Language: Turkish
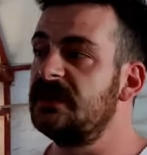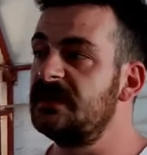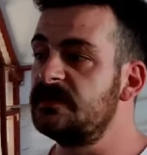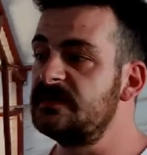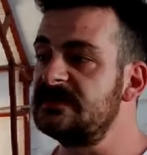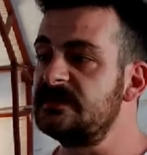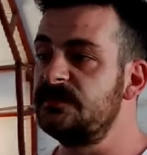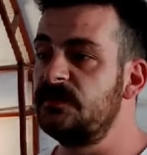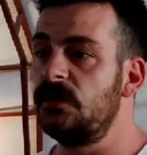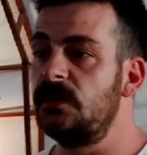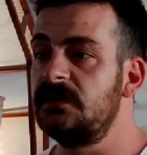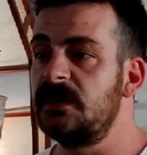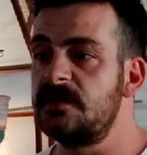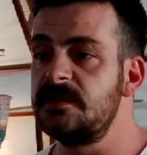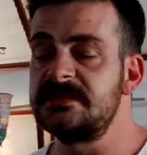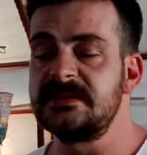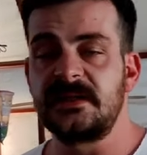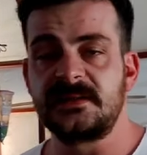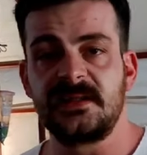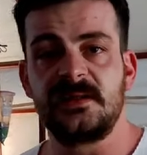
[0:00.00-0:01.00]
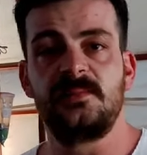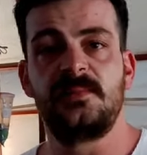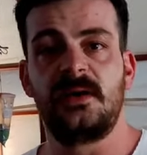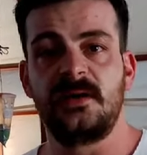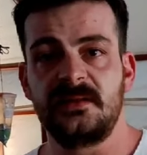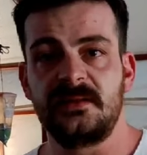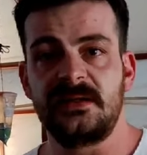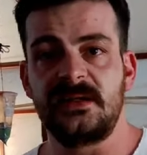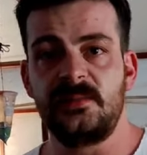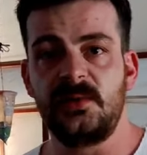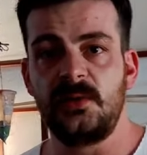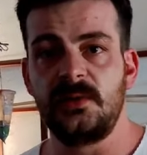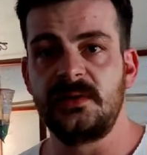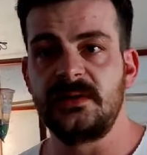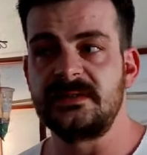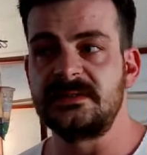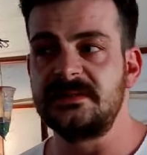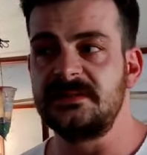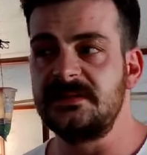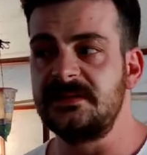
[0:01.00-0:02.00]
yani bizim bölgemiz zaten Mandıra
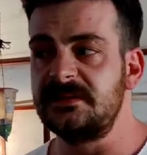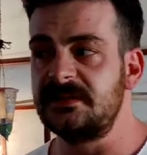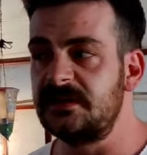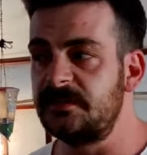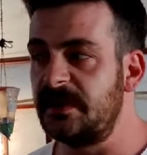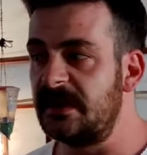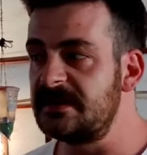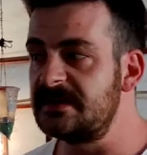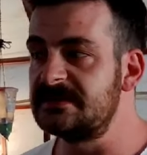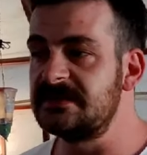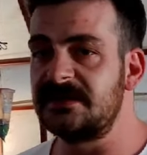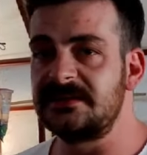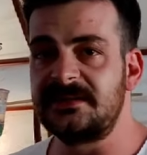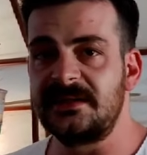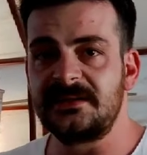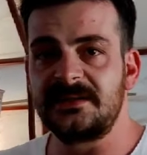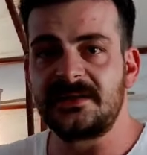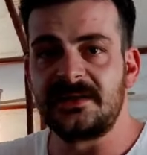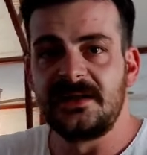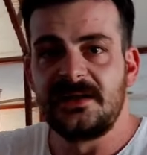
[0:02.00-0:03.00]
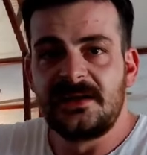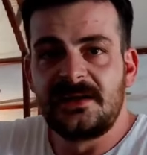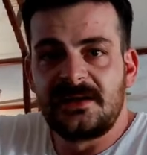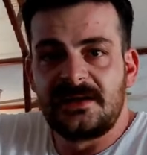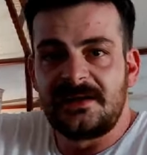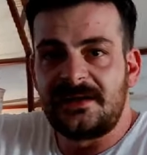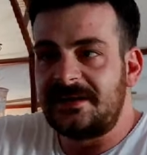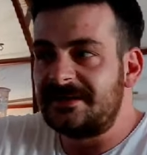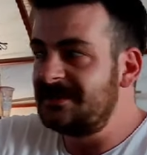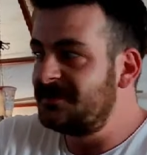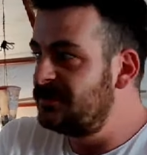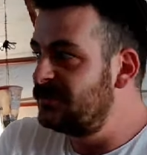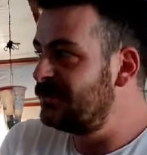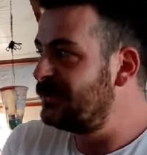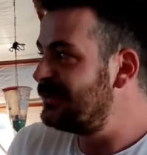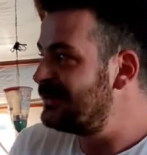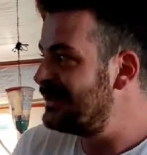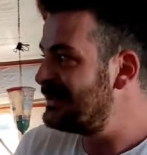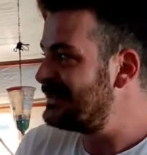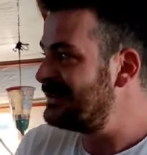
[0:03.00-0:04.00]
bölgesi. E, ben de Sanat zaten yani bunun
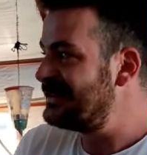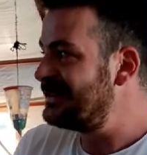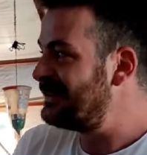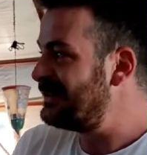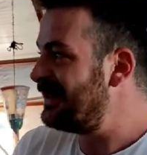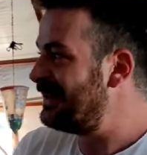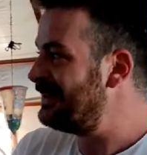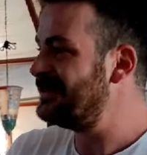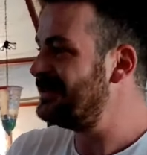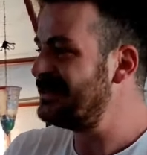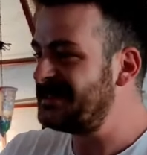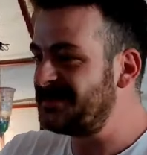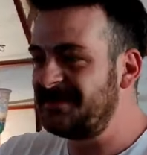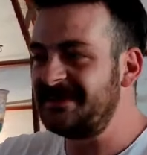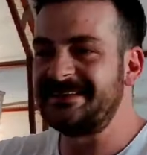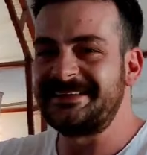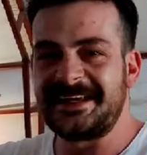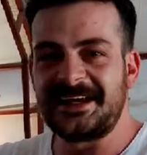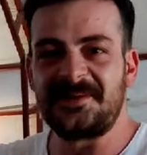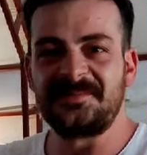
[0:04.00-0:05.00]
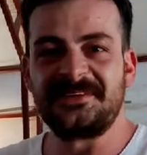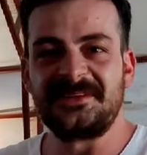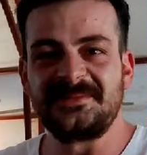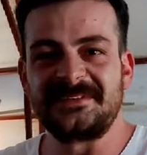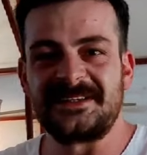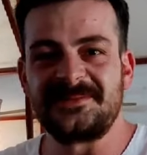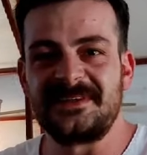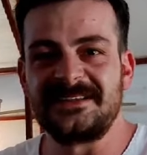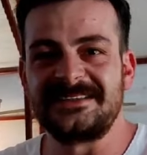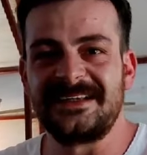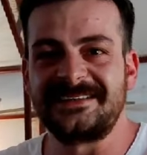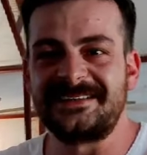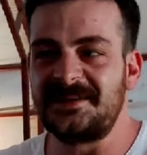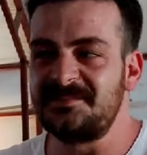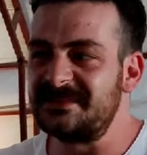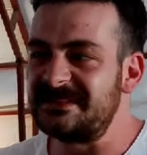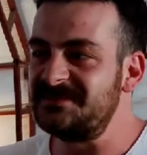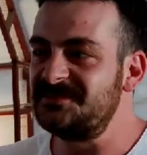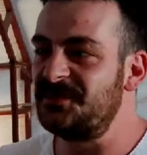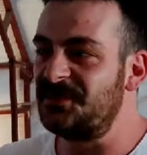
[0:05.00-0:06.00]
öncesinde fizibilite yaptığımız zaman
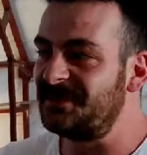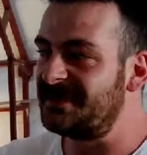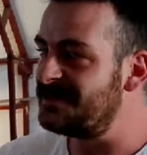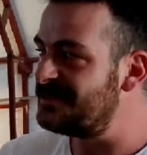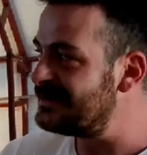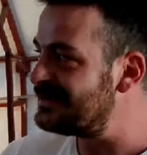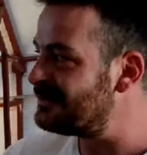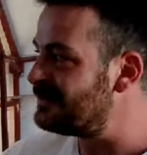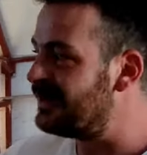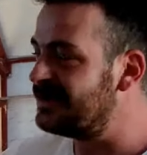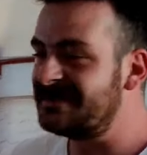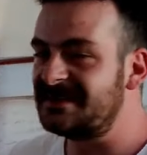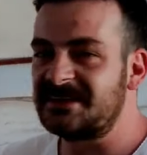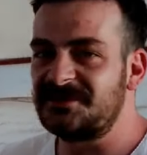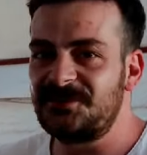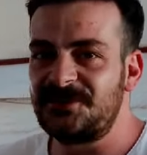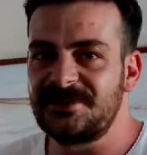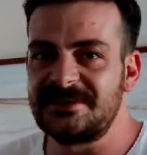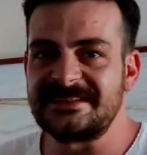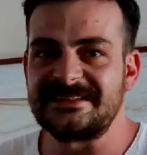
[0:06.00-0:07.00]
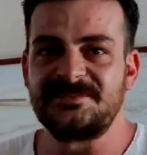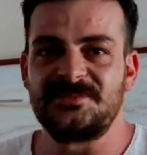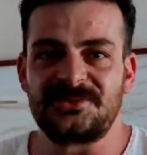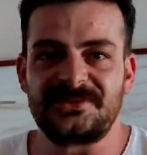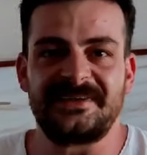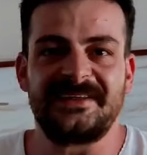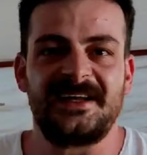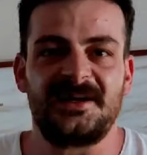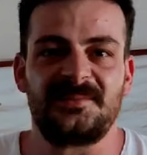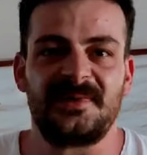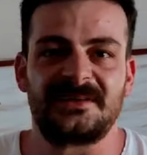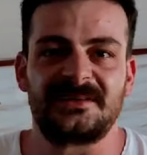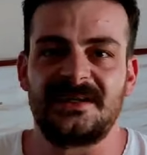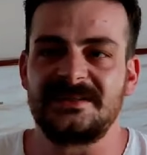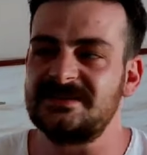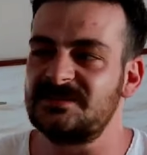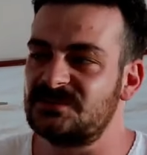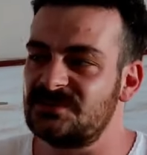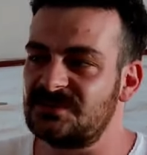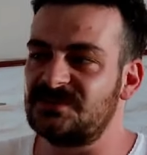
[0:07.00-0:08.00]
zaten bizim bölgemiz mandıra bölgesi. Buradan yapmak
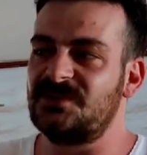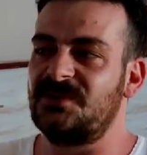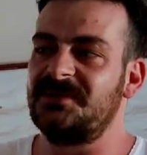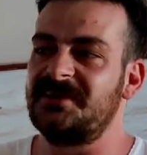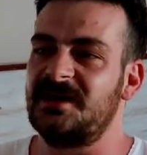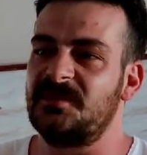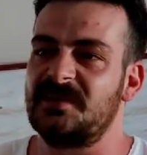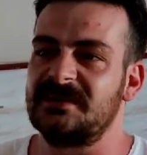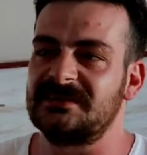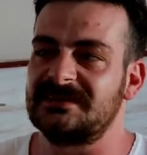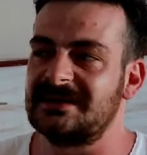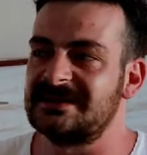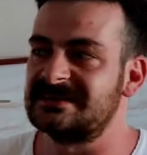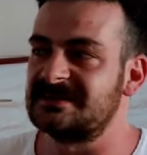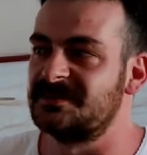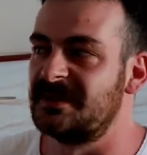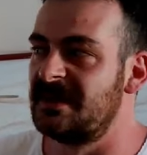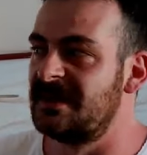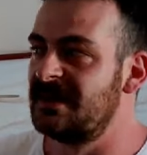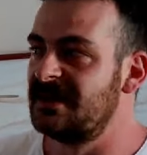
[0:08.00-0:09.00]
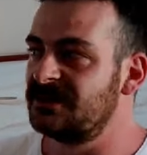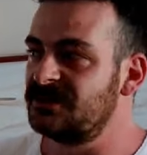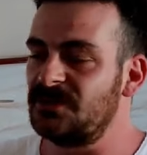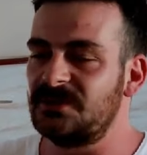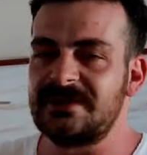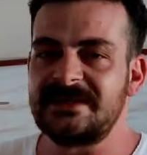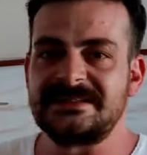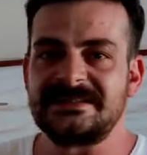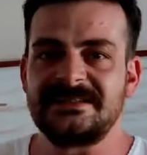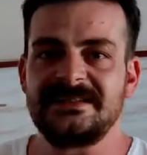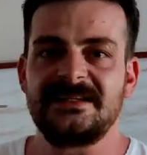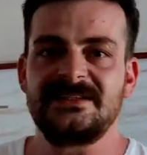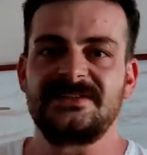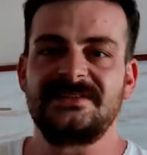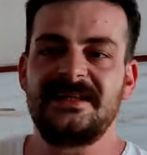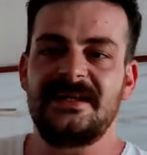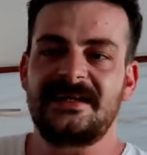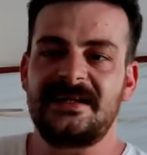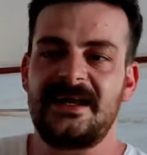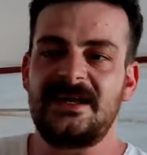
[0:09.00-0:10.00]
lazım, süt koyunu yapmak lazım. Tamam. Dolayısıyla
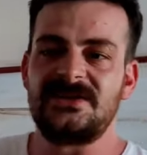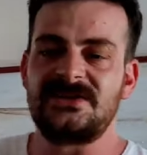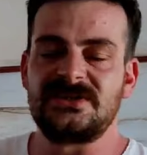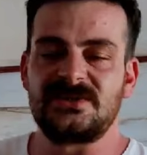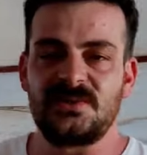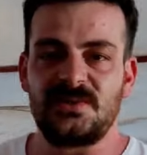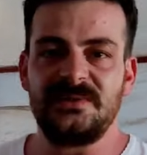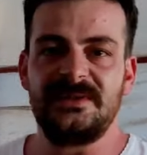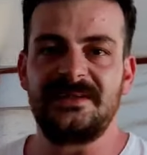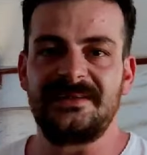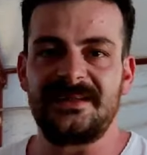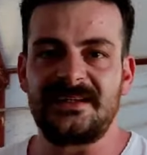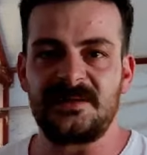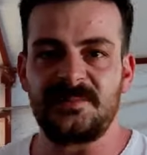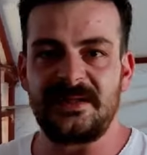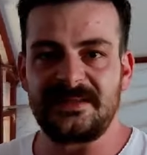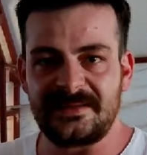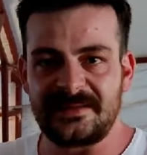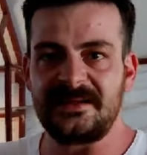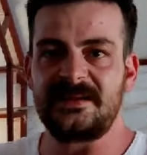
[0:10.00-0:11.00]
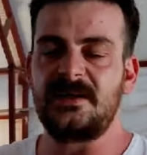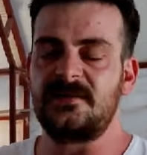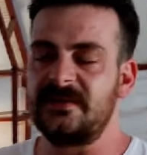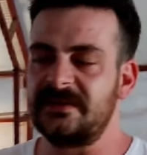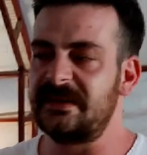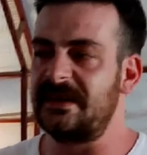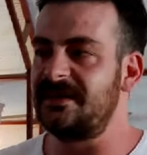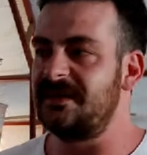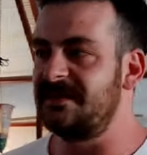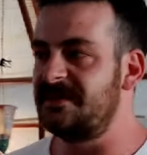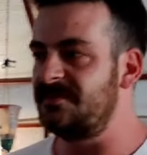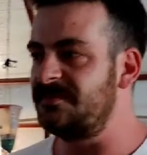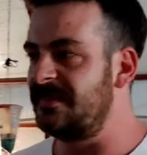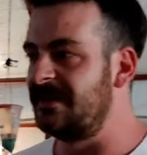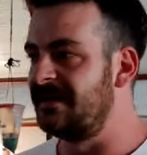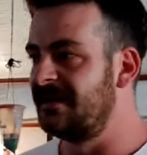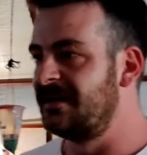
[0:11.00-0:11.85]
işte diğer etçi koyunlukları ben direkt kafada eyledim.